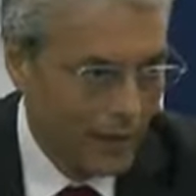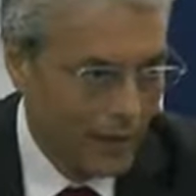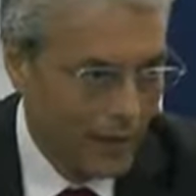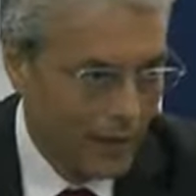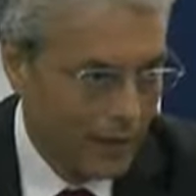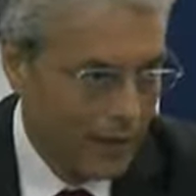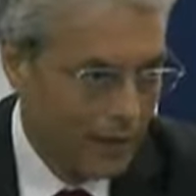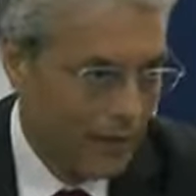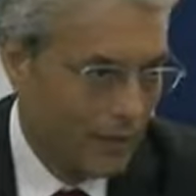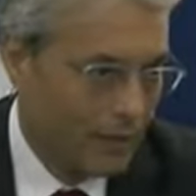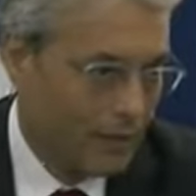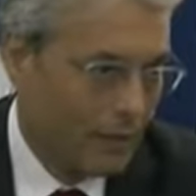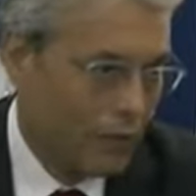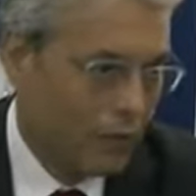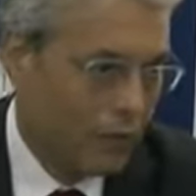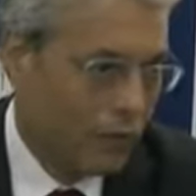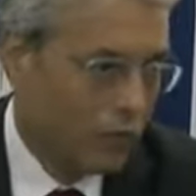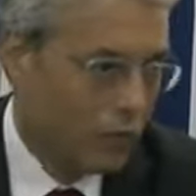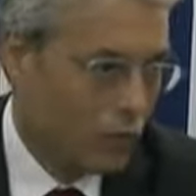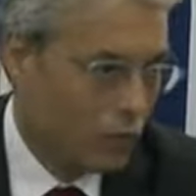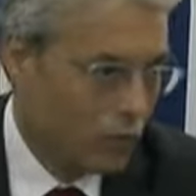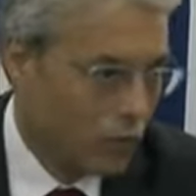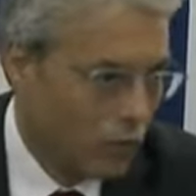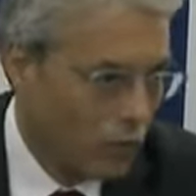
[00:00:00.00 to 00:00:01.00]
eh,
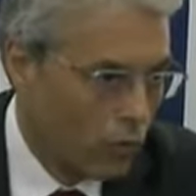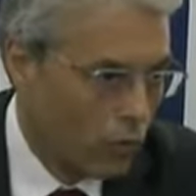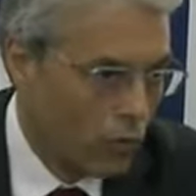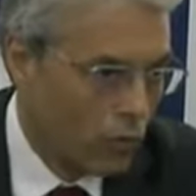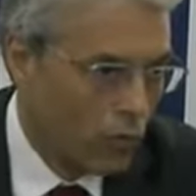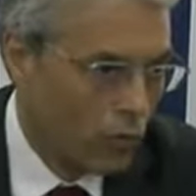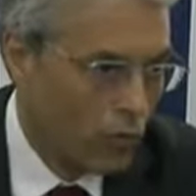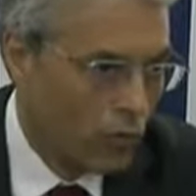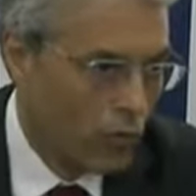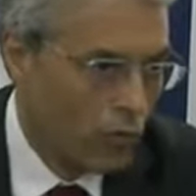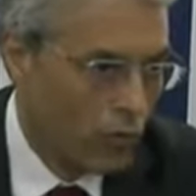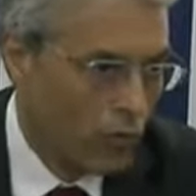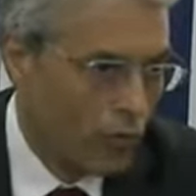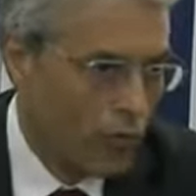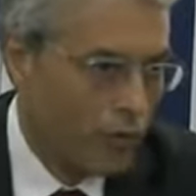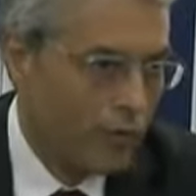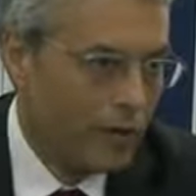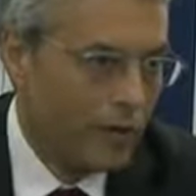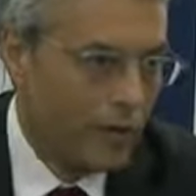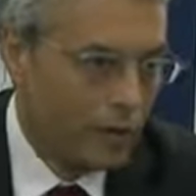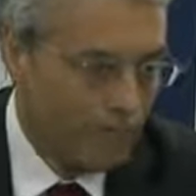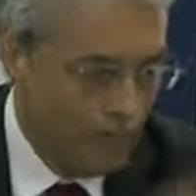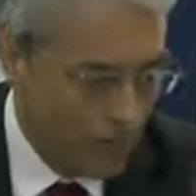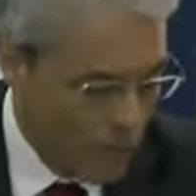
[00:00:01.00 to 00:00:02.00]
non
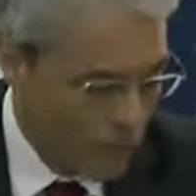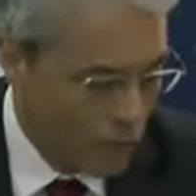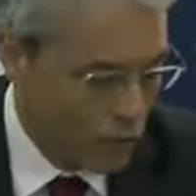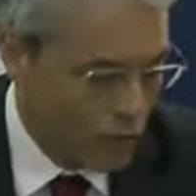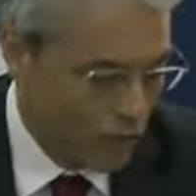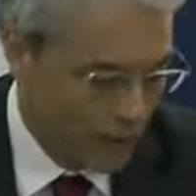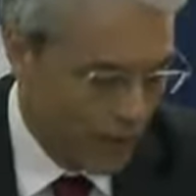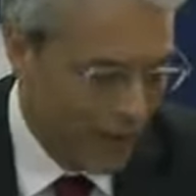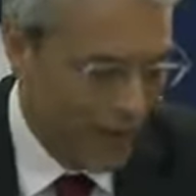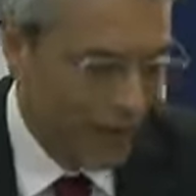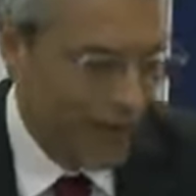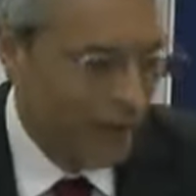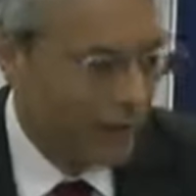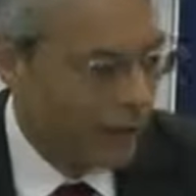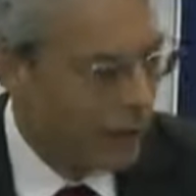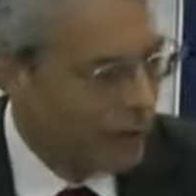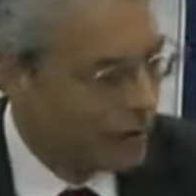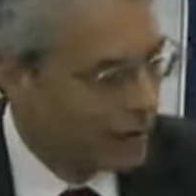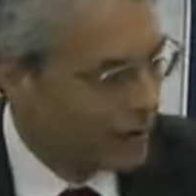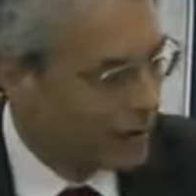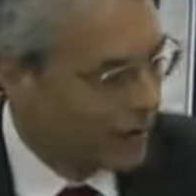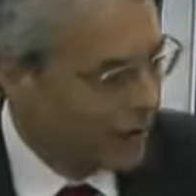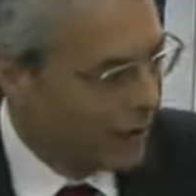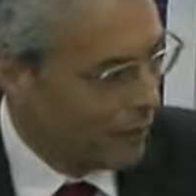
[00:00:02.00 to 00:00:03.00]
solo ammesso nella
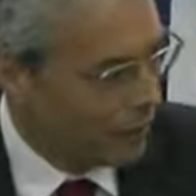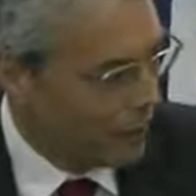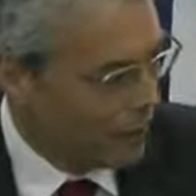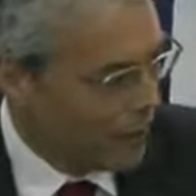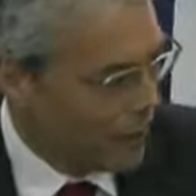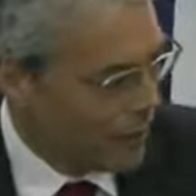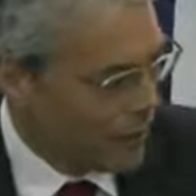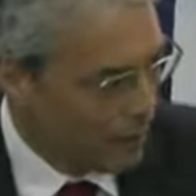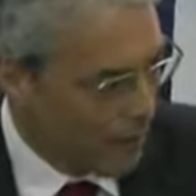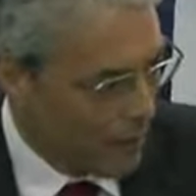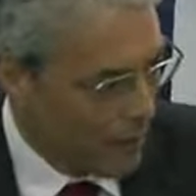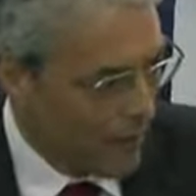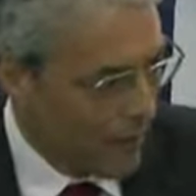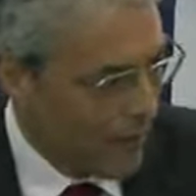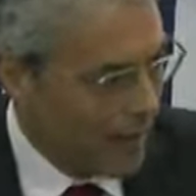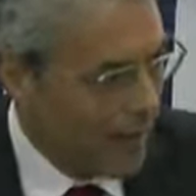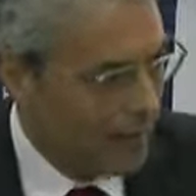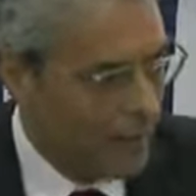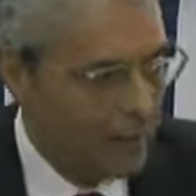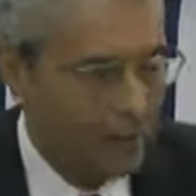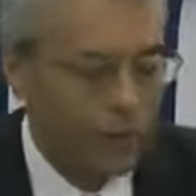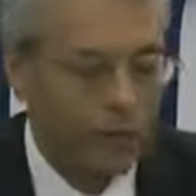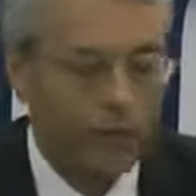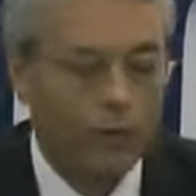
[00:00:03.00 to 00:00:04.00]
raccolta delle firme,
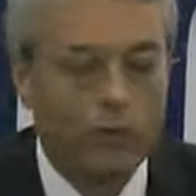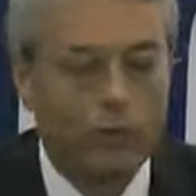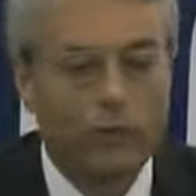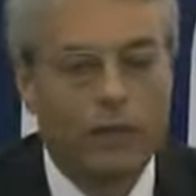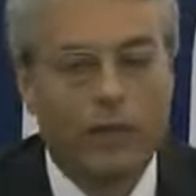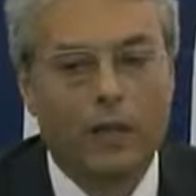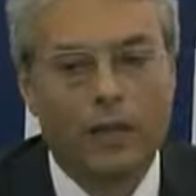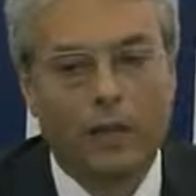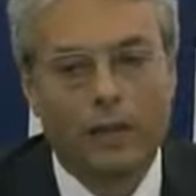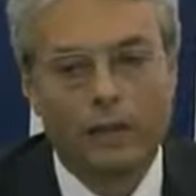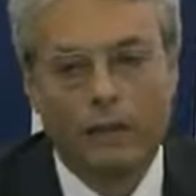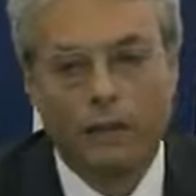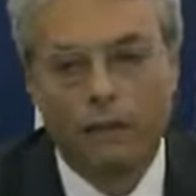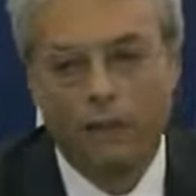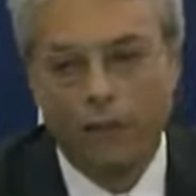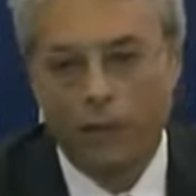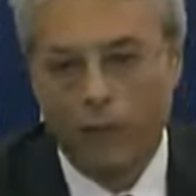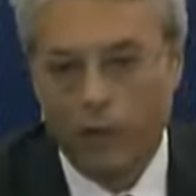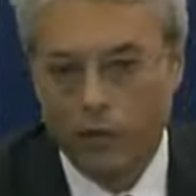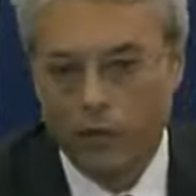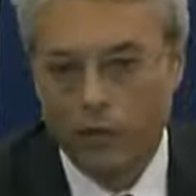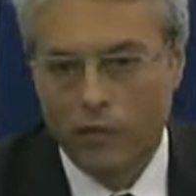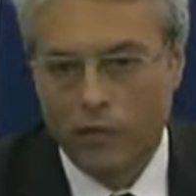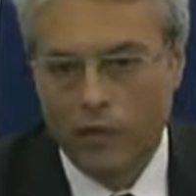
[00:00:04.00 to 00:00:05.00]
ma addirittura che f-
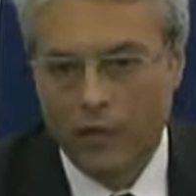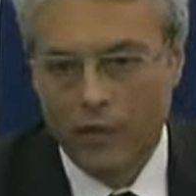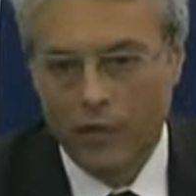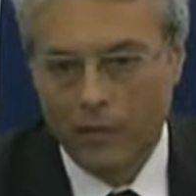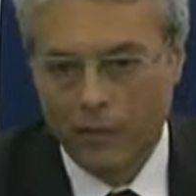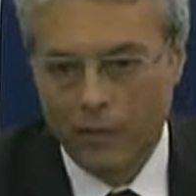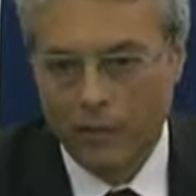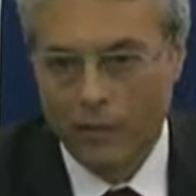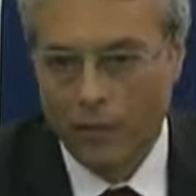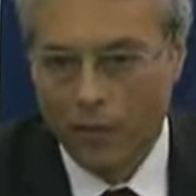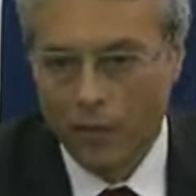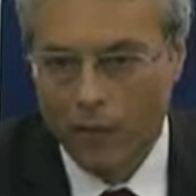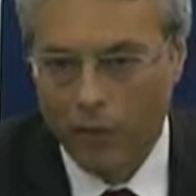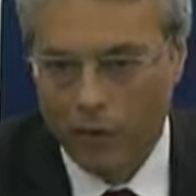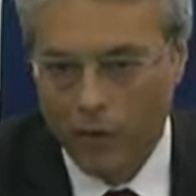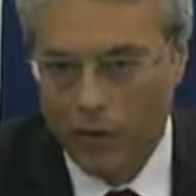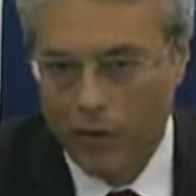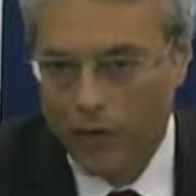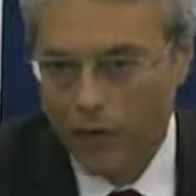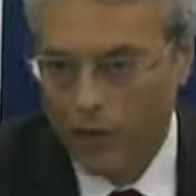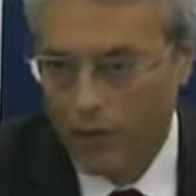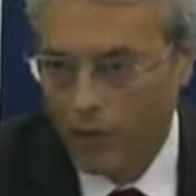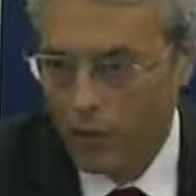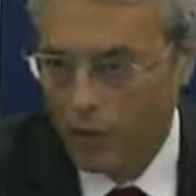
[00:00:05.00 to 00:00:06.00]
possa essere
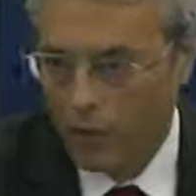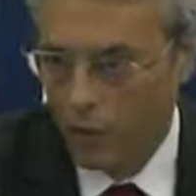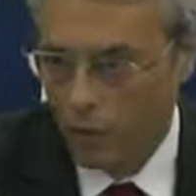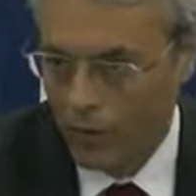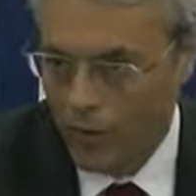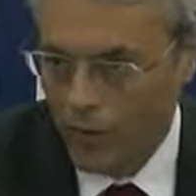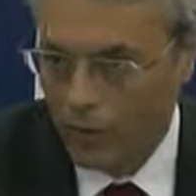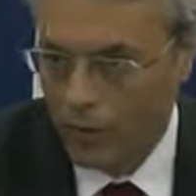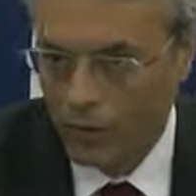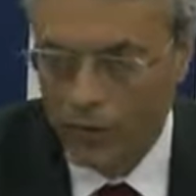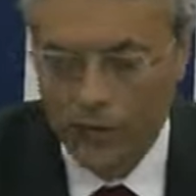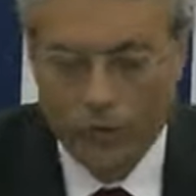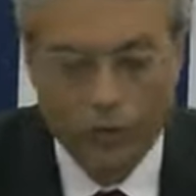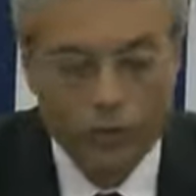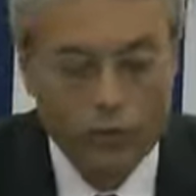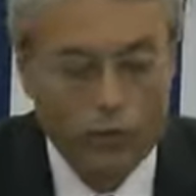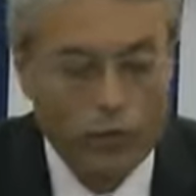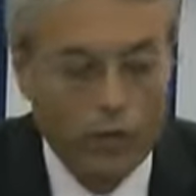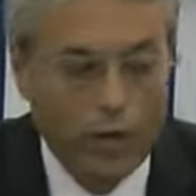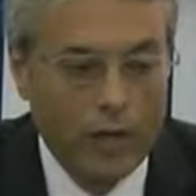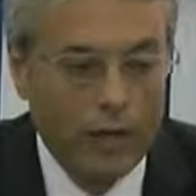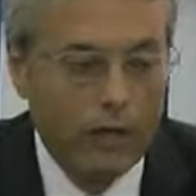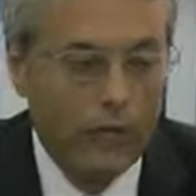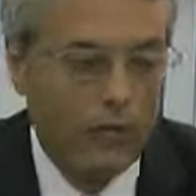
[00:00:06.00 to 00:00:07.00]
poi coronato da
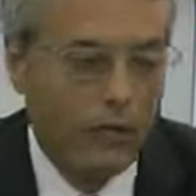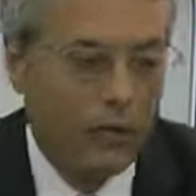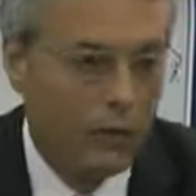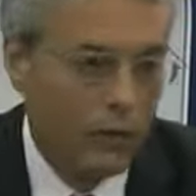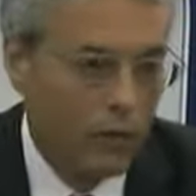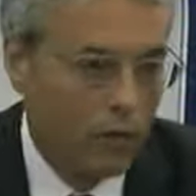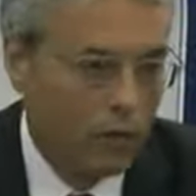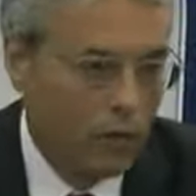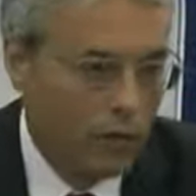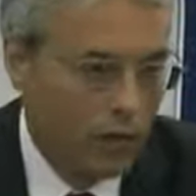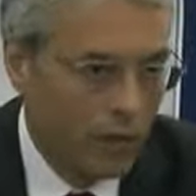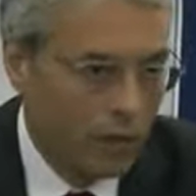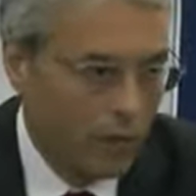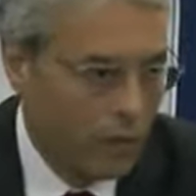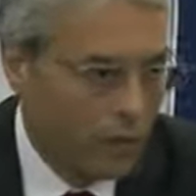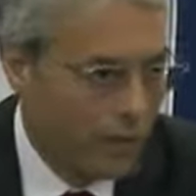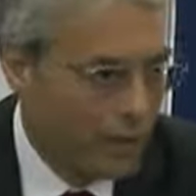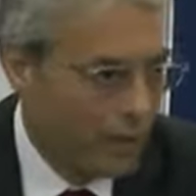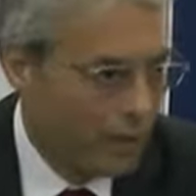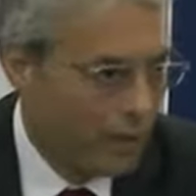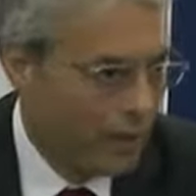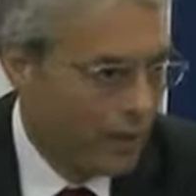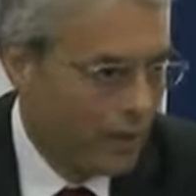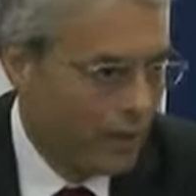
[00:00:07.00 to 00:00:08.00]
successo, è quello che
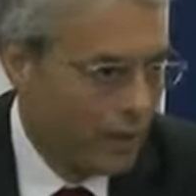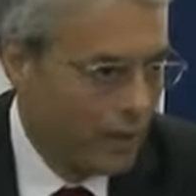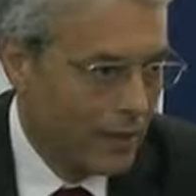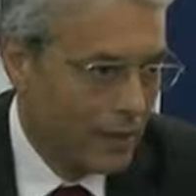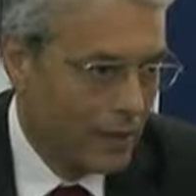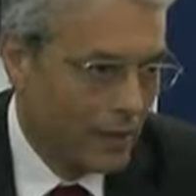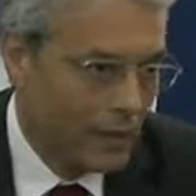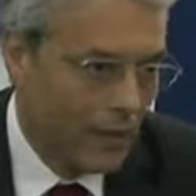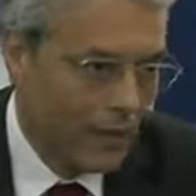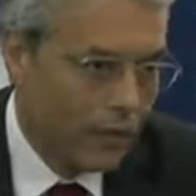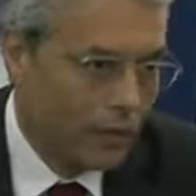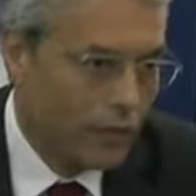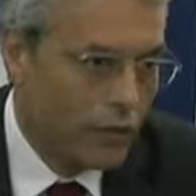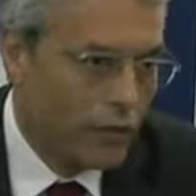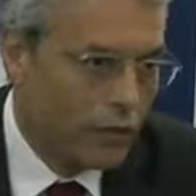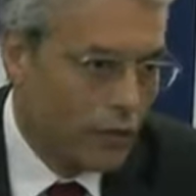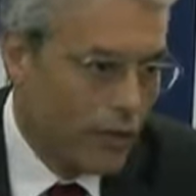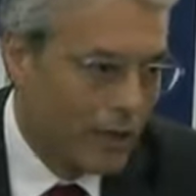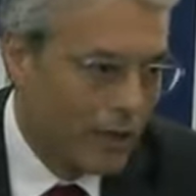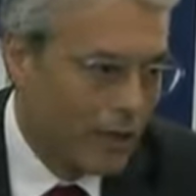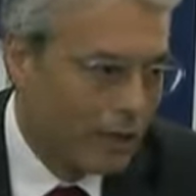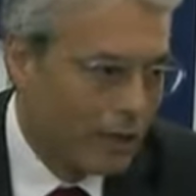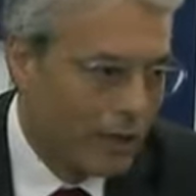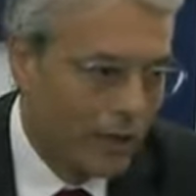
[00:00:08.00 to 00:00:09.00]
riguarda la
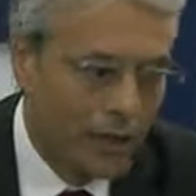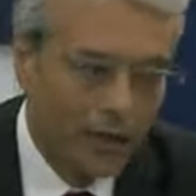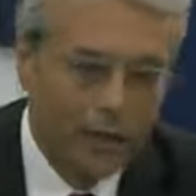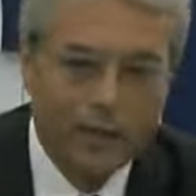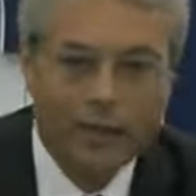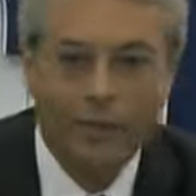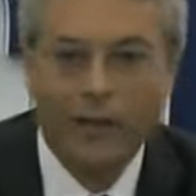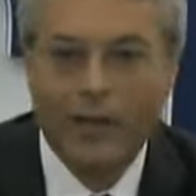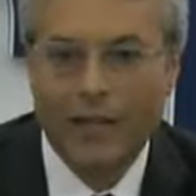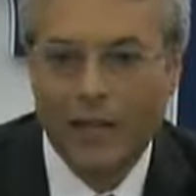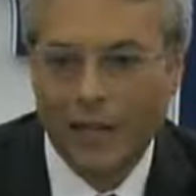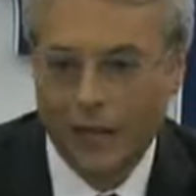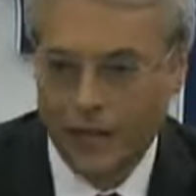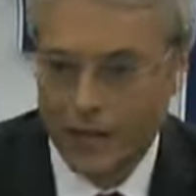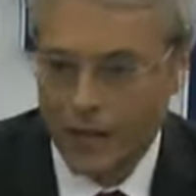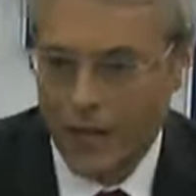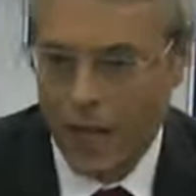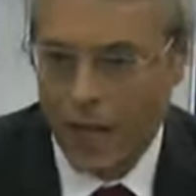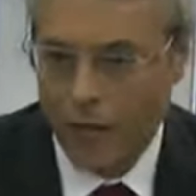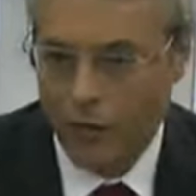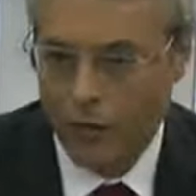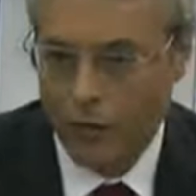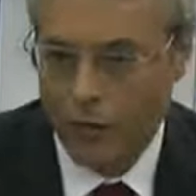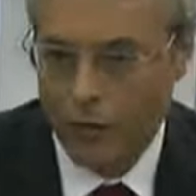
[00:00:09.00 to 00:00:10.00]
vicenda relativa
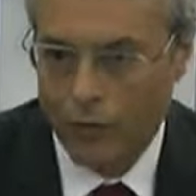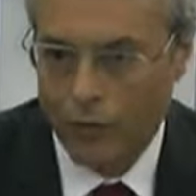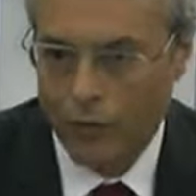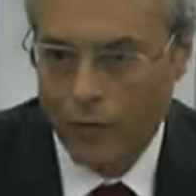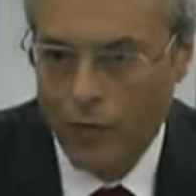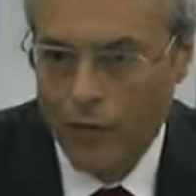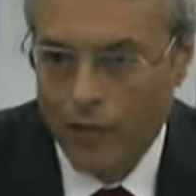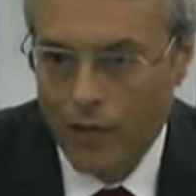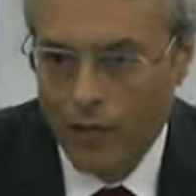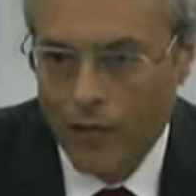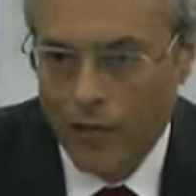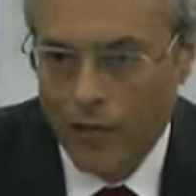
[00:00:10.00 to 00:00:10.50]
all'ergastolo.